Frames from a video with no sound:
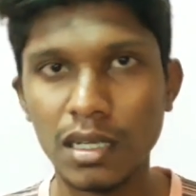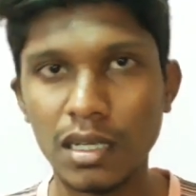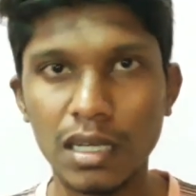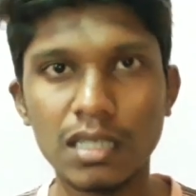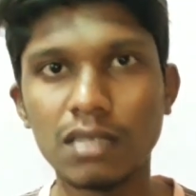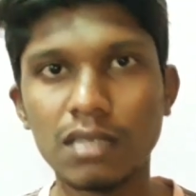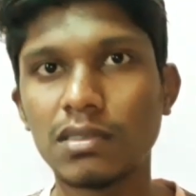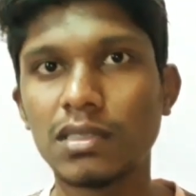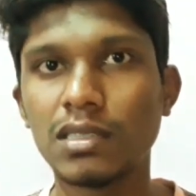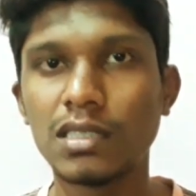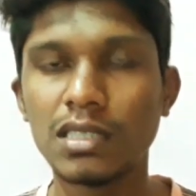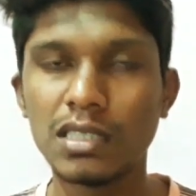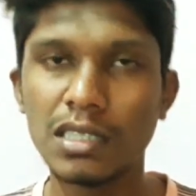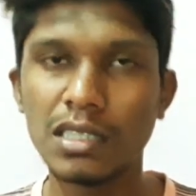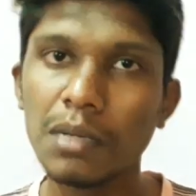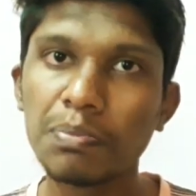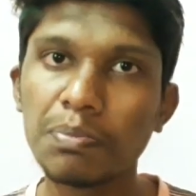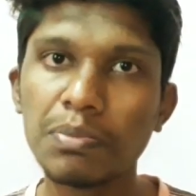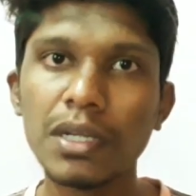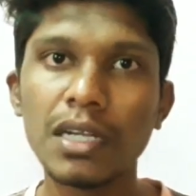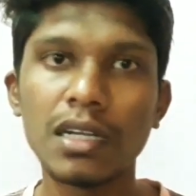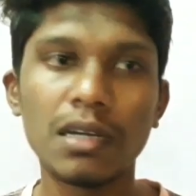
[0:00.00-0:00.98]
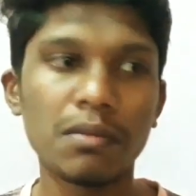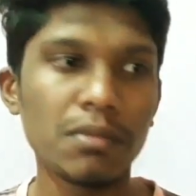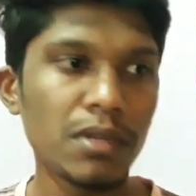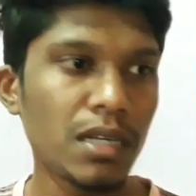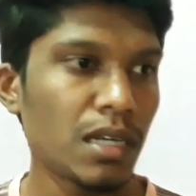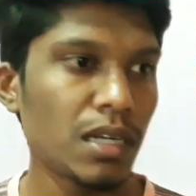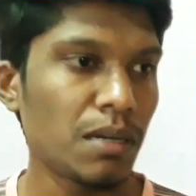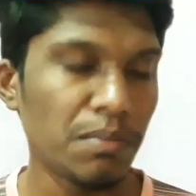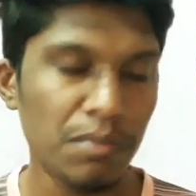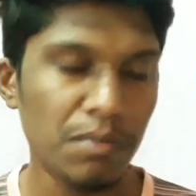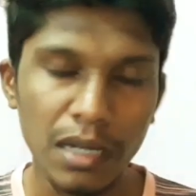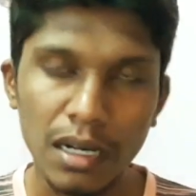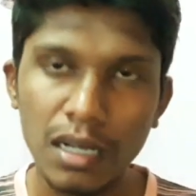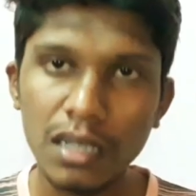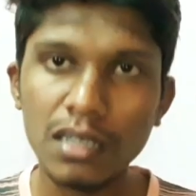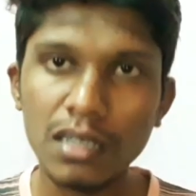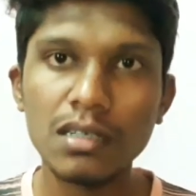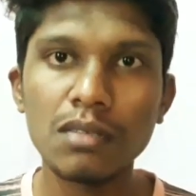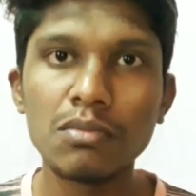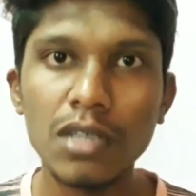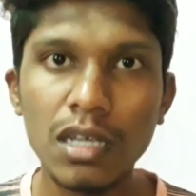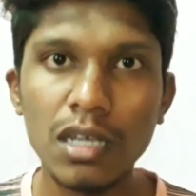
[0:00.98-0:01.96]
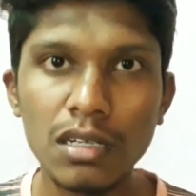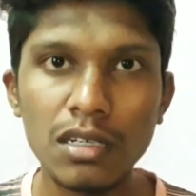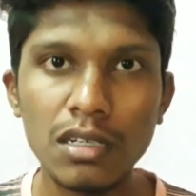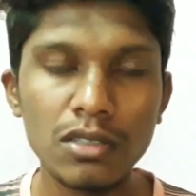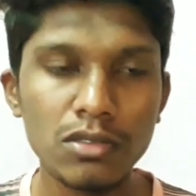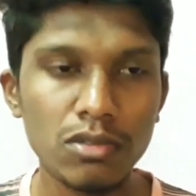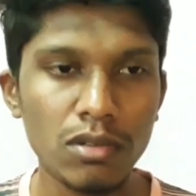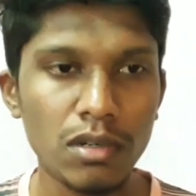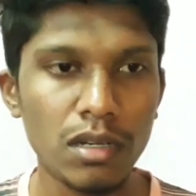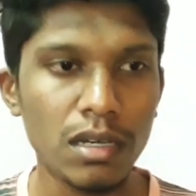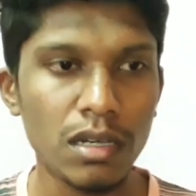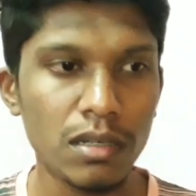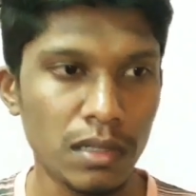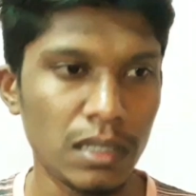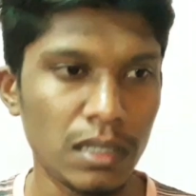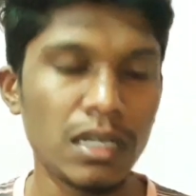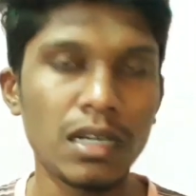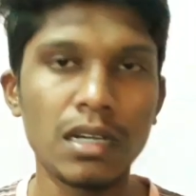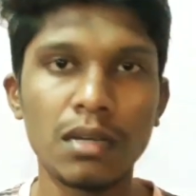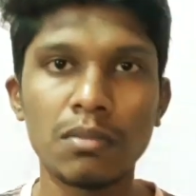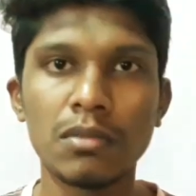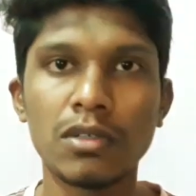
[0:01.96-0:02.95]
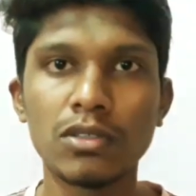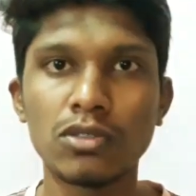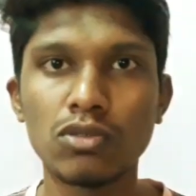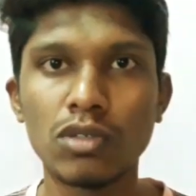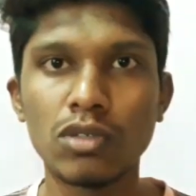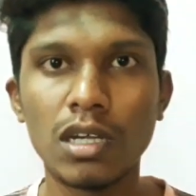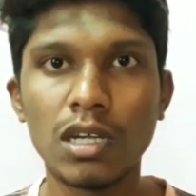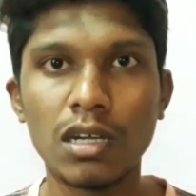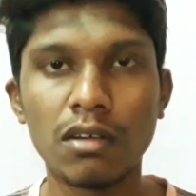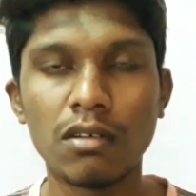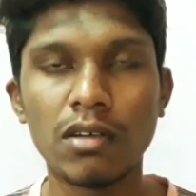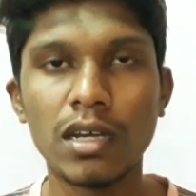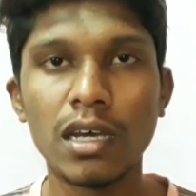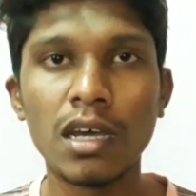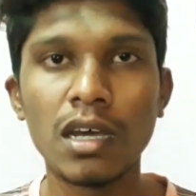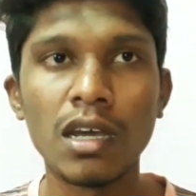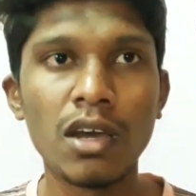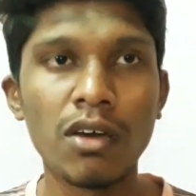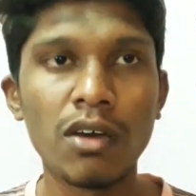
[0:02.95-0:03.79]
அதை வந்து எப்படி நம்மளால் மறக்க முடியாதுன்னு சொல்லலாம் இதுதான் நம்ம சூரியனோட